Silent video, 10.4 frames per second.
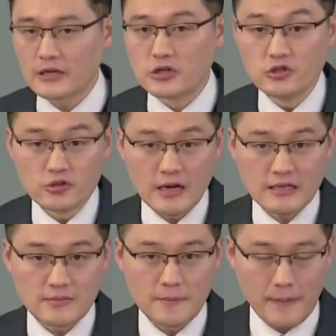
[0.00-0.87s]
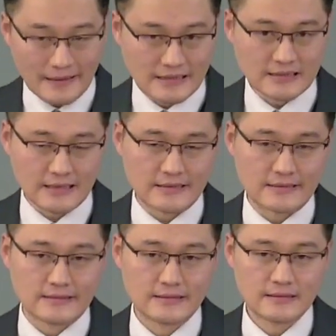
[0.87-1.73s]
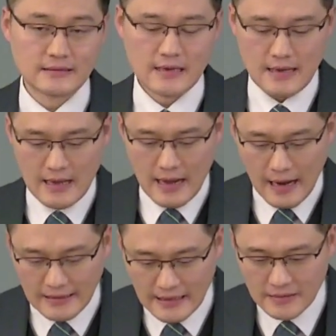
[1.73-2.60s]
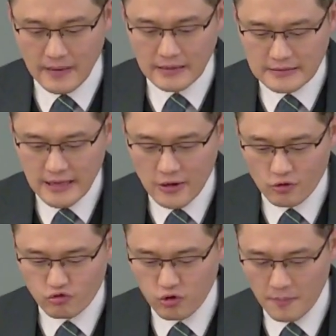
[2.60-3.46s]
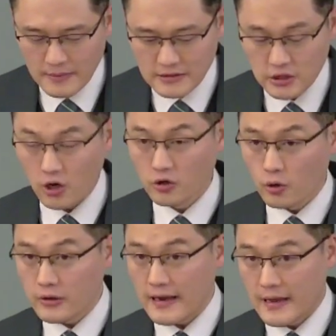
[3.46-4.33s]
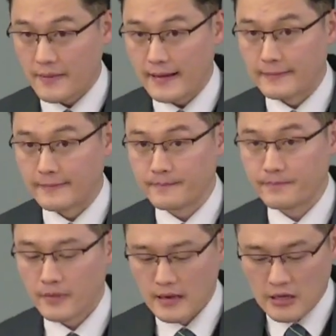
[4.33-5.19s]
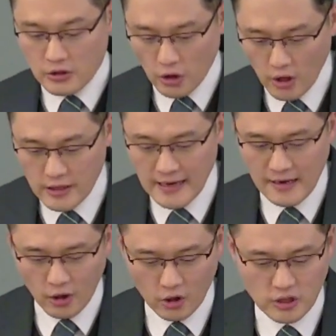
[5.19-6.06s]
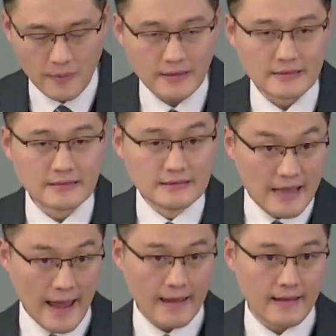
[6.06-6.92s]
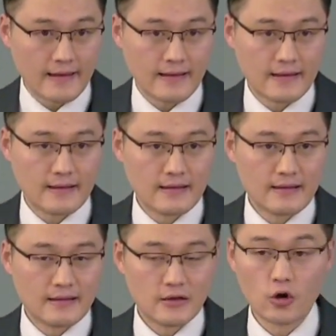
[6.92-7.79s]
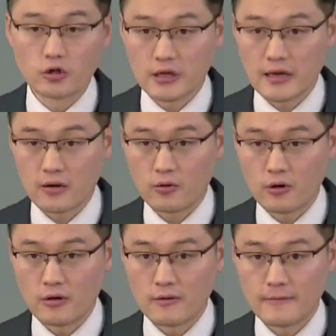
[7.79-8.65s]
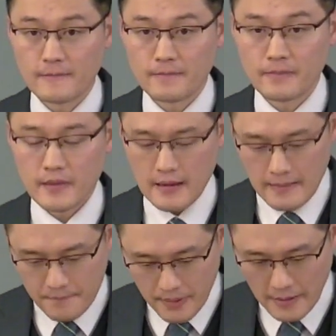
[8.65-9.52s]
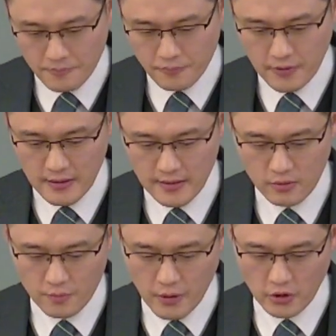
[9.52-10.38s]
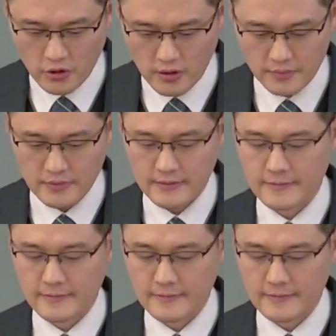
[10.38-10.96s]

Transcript: 극률하심을 받은 자들, 하나님의 은혜로 구원받은 성도들에게만 너희가 거저받은 은혜, 이걸 어떻게 하라고요? 베풀라라고 명령을 합니다.